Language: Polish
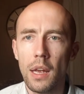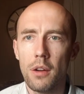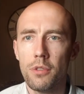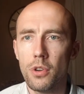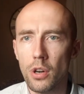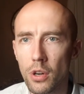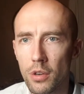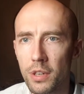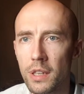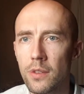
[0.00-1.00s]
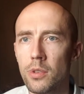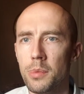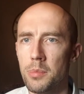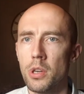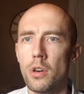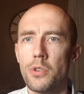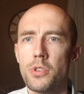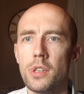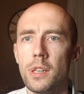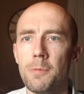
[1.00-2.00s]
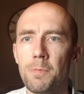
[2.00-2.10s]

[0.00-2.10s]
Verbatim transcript: wrogowie nie są im groźni.